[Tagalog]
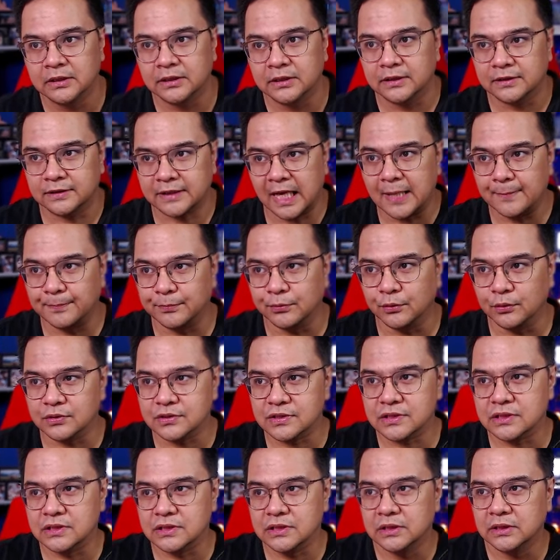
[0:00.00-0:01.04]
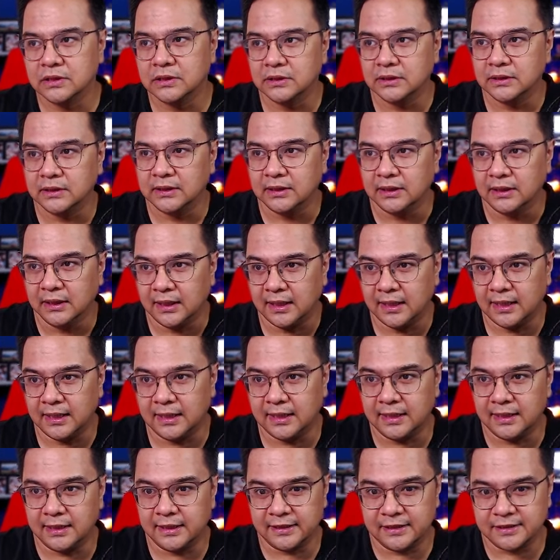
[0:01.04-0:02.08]
tapos
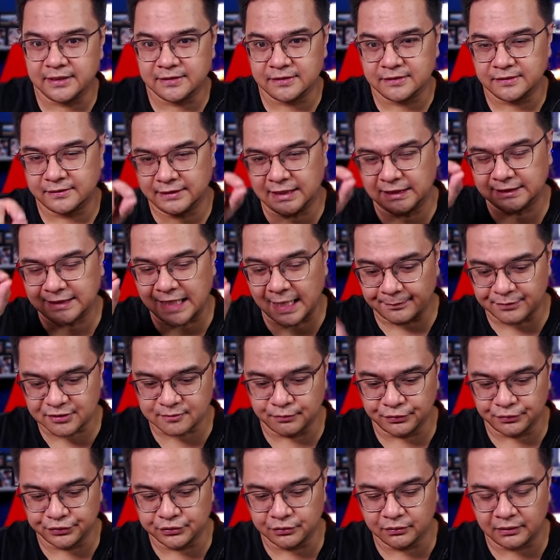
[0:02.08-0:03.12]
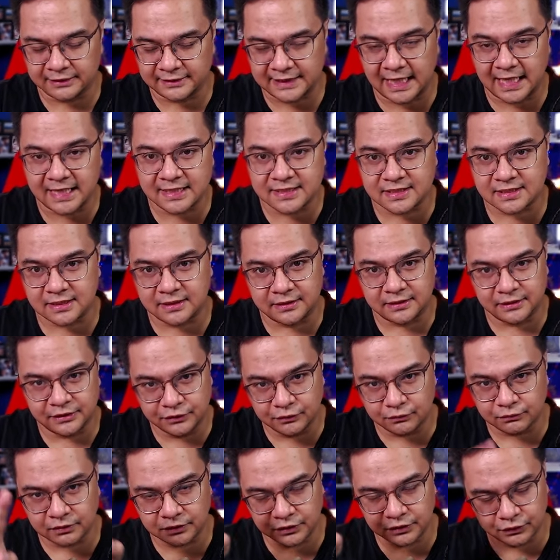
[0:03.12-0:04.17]
uh, natapos mo yung task
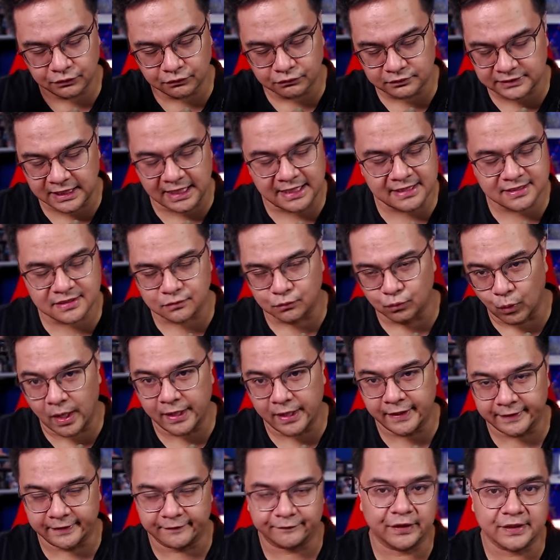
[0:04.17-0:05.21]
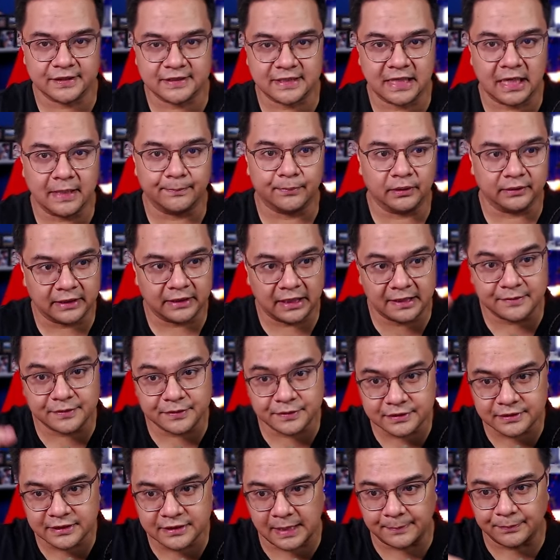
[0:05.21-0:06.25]
yung yung task 1 for example tapos,
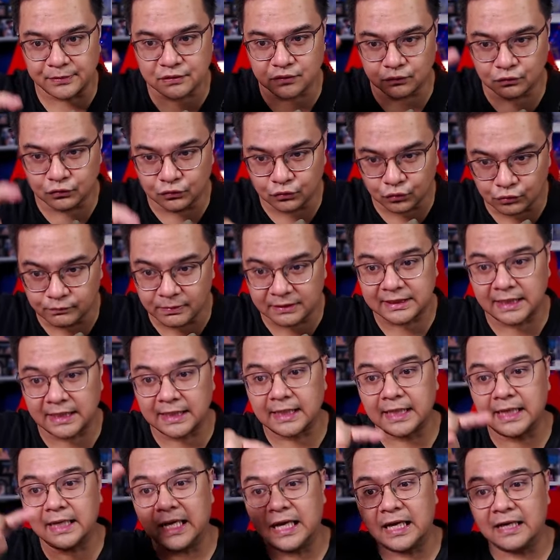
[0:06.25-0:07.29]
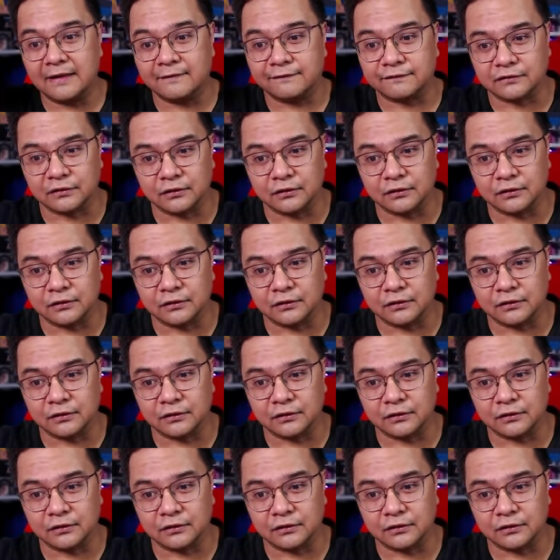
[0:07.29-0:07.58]
tapos umatak ka after